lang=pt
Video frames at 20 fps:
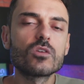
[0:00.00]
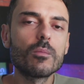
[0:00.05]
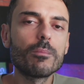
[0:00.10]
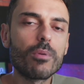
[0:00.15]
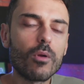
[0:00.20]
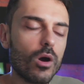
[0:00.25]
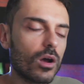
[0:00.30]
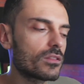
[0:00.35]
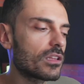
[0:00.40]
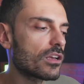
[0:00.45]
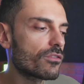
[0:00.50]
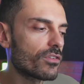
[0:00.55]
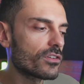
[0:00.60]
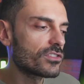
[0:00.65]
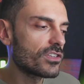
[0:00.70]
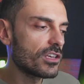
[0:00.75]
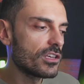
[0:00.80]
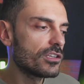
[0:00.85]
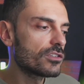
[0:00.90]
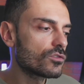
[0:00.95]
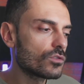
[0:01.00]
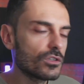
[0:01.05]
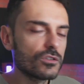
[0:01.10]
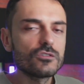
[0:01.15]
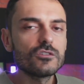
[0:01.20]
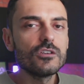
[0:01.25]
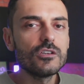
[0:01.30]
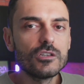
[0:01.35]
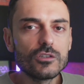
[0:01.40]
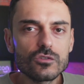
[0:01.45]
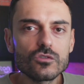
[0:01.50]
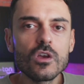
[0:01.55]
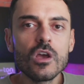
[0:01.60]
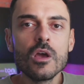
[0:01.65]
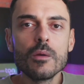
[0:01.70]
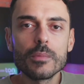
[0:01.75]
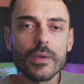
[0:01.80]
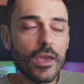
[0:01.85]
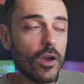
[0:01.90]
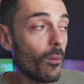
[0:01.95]
Pro tem que fazer isso, isso e isso,
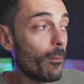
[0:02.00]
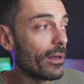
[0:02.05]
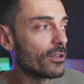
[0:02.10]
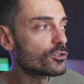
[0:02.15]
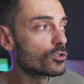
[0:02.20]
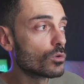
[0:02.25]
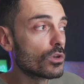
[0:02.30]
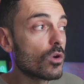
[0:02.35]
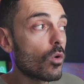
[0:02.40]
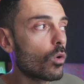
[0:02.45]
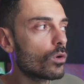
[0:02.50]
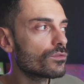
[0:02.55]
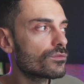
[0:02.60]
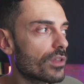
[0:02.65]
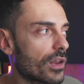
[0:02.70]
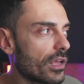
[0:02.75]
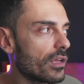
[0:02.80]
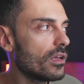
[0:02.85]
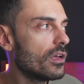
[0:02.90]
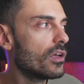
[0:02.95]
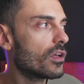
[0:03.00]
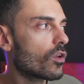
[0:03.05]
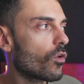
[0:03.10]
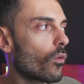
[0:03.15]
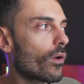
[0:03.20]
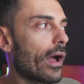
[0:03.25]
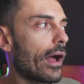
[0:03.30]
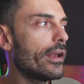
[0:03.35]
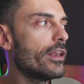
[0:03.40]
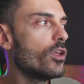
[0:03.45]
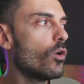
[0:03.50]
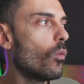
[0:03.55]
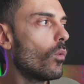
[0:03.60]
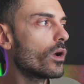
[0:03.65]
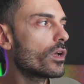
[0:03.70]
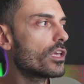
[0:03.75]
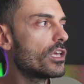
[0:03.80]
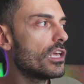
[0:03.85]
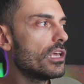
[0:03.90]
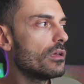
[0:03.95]
porque realmente eu não encontrei lugar nenhum
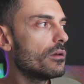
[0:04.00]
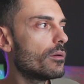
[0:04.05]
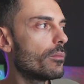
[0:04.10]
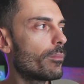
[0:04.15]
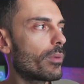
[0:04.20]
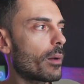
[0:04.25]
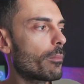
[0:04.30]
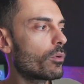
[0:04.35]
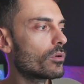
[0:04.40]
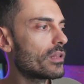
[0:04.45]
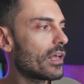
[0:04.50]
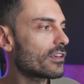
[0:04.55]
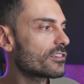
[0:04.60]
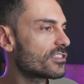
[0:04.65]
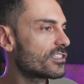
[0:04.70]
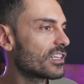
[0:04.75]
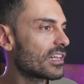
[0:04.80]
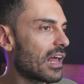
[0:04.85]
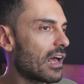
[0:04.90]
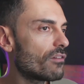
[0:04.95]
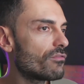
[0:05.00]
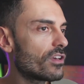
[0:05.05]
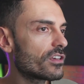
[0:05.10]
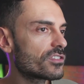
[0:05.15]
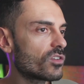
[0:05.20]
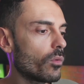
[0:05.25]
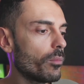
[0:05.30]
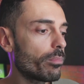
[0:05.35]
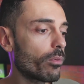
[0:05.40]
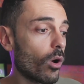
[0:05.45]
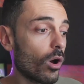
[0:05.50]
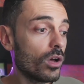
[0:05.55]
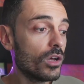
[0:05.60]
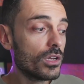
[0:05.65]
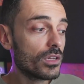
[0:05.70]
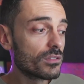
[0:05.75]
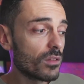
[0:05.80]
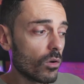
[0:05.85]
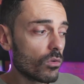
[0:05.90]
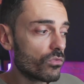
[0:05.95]
aqui para poder assinar a versão Pro.
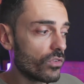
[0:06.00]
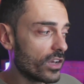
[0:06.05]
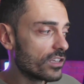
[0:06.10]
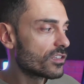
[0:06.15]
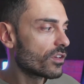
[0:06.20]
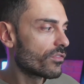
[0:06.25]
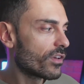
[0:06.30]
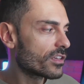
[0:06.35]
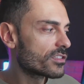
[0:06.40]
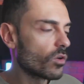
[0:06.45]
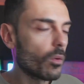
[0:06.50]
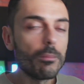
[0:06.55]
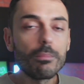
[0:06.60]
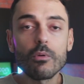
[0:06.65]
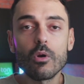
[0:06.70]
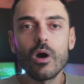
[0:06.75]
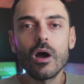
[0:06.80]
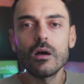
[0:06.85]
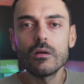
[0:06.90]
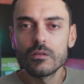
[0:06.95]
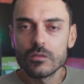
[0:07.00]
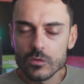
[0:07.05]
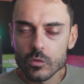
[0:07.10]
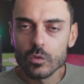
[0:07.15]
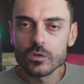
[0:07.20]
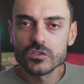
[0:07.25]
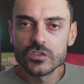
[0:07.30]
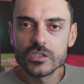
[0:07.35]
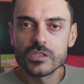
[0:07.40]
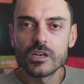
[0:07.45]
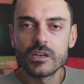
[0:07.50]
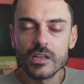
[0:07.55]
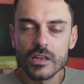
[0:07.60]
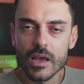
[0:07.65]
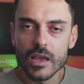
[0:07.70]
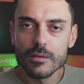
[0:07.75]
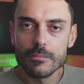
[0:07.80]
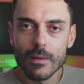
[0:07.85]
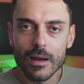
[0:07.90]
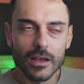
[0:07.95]
Talvez a versão Pro consiga
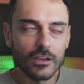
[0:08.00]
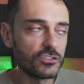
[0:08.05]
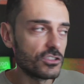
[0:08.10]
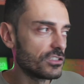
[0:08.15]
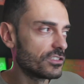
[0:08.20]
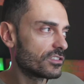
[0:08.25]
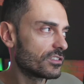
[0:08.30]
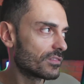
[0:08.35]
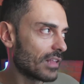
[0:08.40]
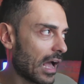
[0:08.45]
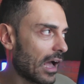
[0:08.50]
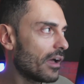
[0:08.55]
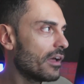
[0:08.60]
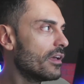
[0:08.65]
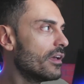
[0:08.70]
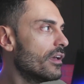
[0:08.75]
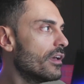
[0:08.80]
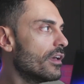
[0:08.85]
criar imagens, tá?